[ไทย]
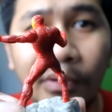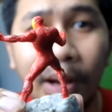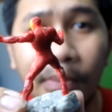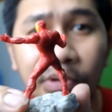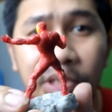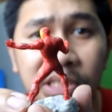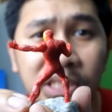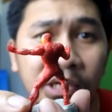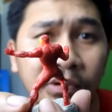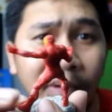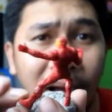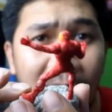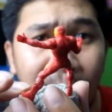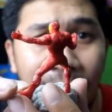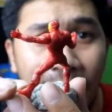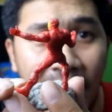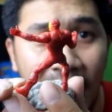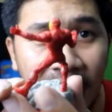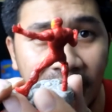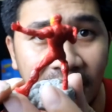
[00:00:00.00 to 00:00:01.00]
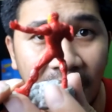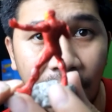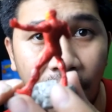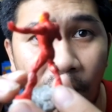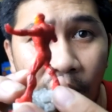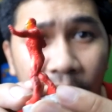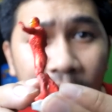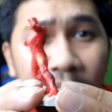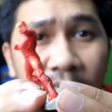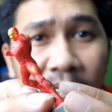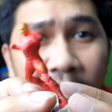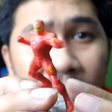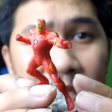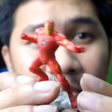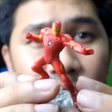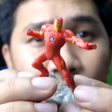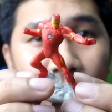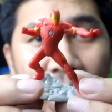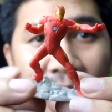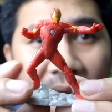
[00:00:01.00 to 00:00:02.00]
มีความรู้สึกว่าแพงแต่พอได้เห็น
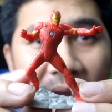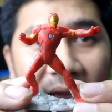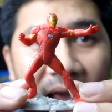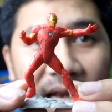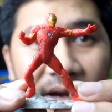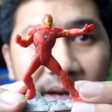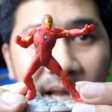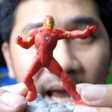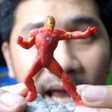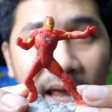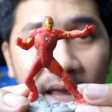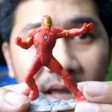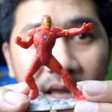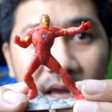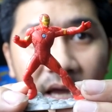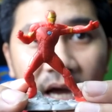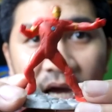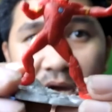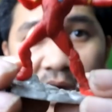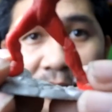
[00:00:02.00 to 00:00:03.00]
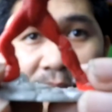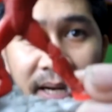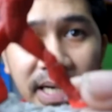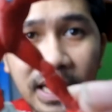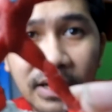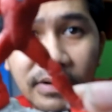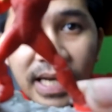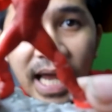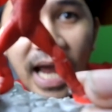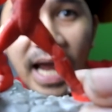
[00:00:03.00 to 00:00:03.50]
ตัวงานแล้วเนี่ย เออ มันเข้า